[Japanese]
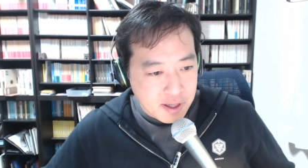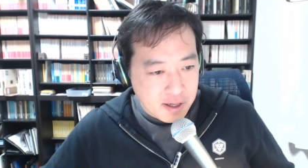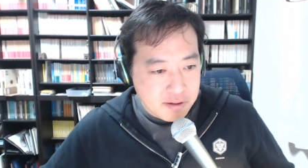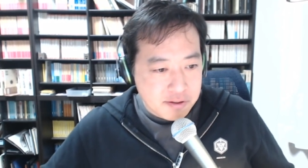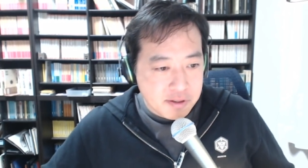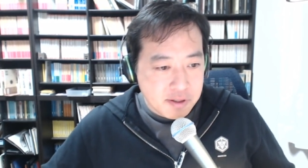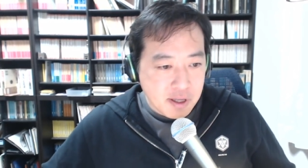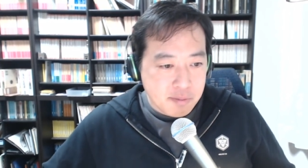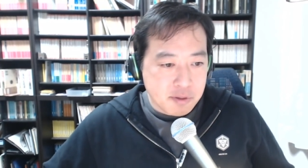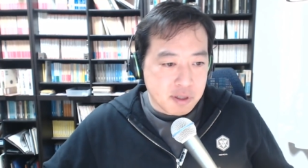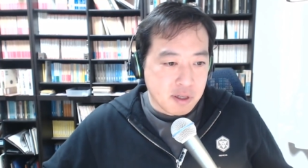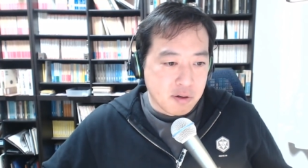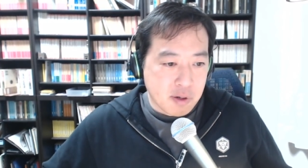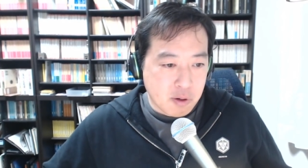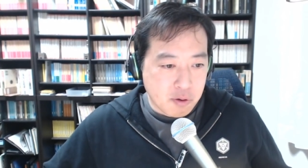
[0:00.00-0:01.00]
XEM っ
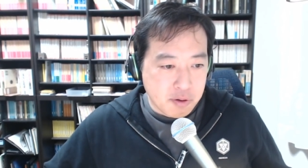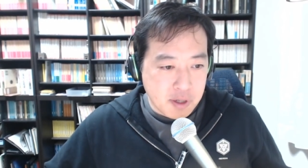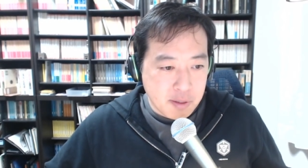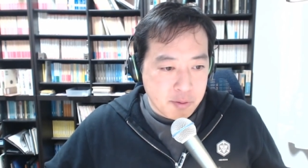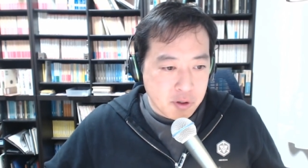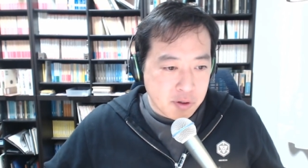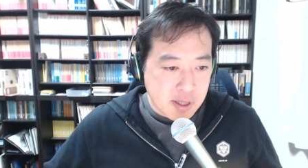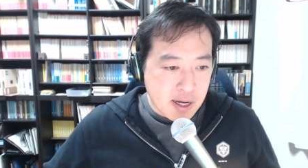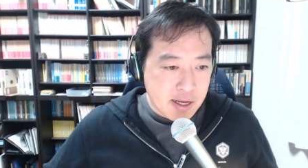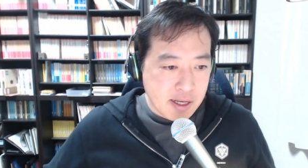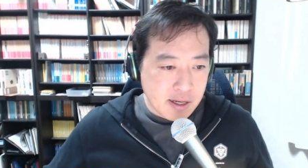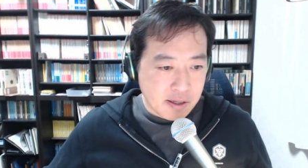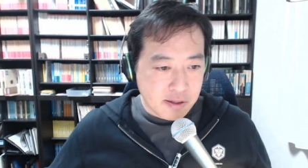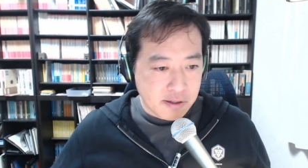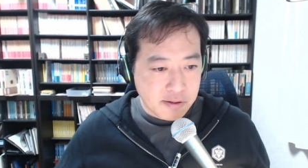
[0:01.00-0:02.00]
ていうのはこのネムの単位
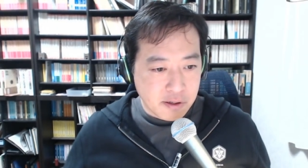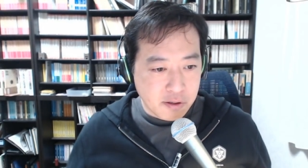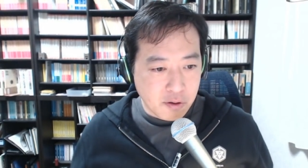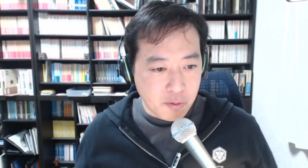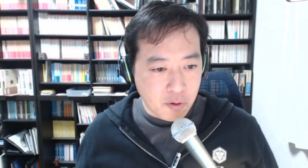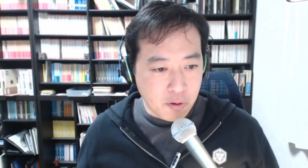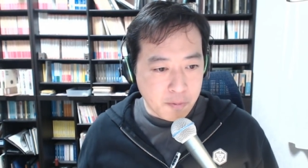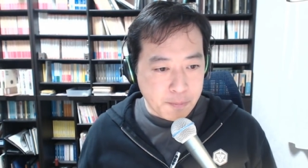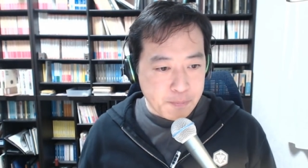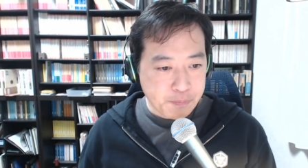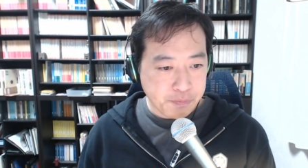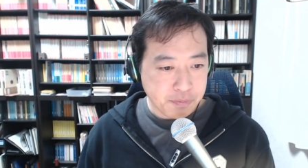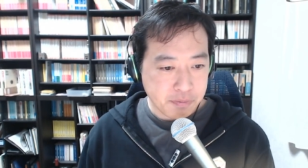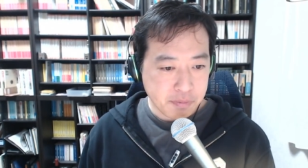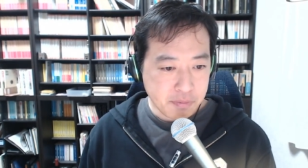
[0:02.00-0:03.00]
なんですけれども、
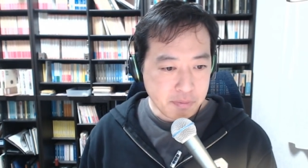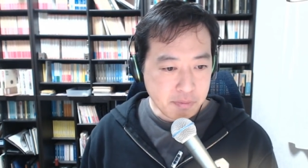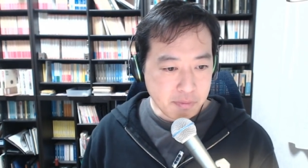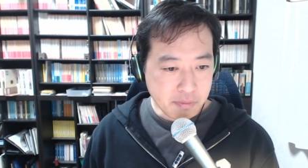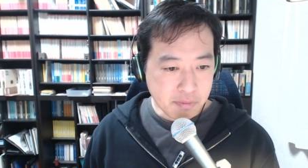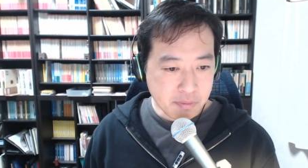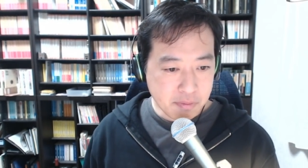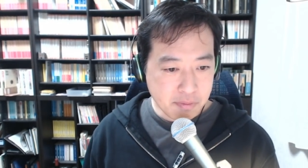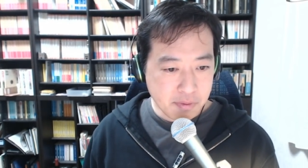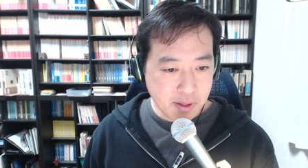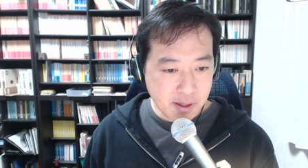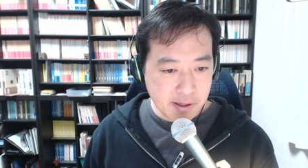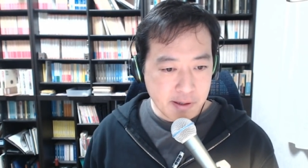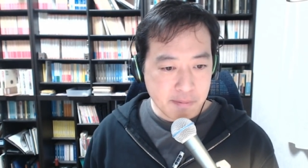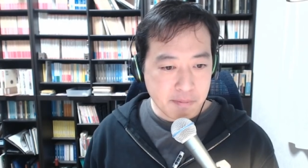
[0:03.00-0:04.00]

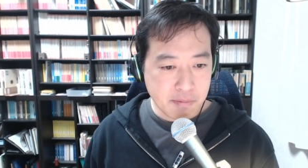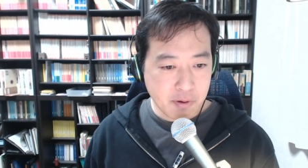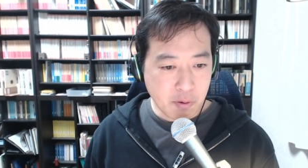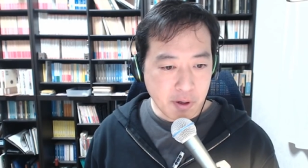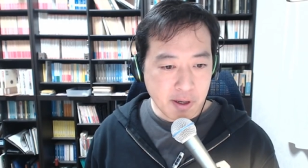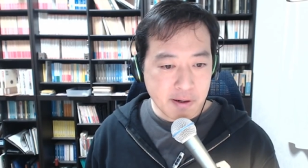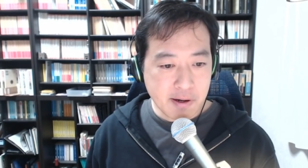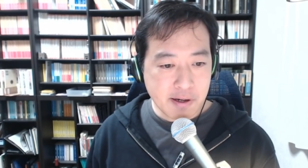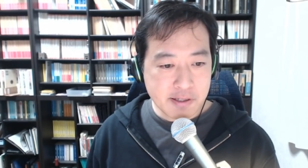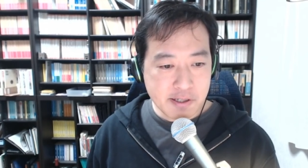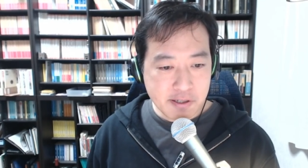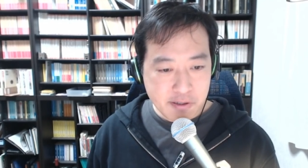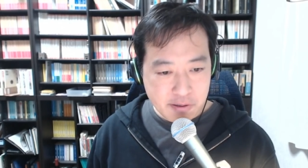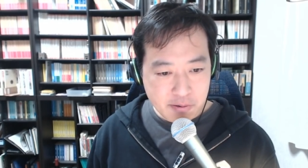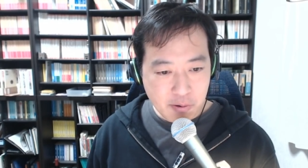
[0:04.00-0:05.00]
で、
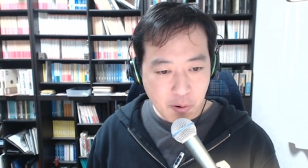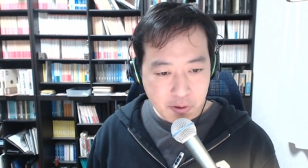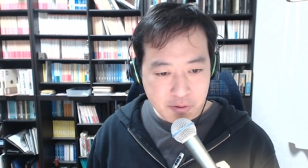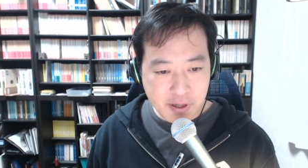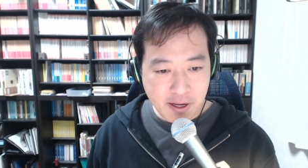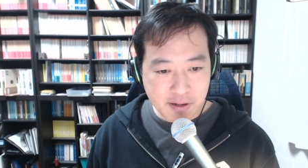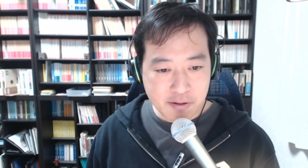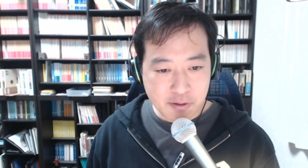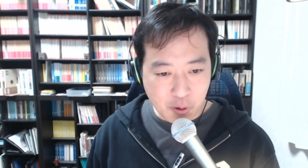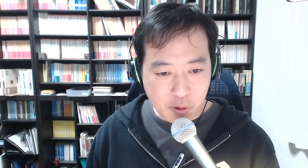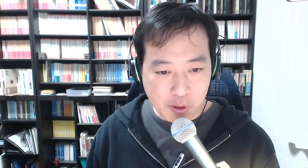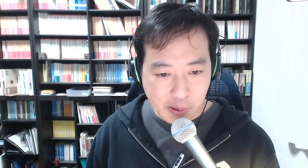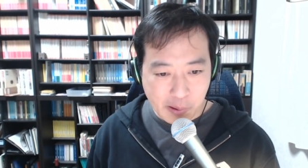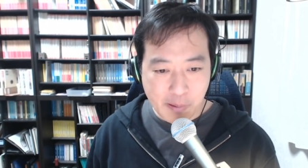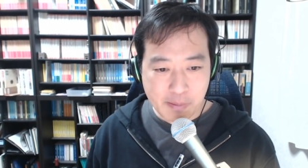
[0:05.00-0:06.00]
580億円相
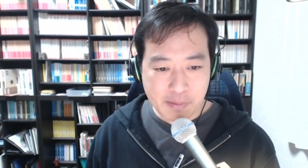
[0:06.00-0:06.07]
当。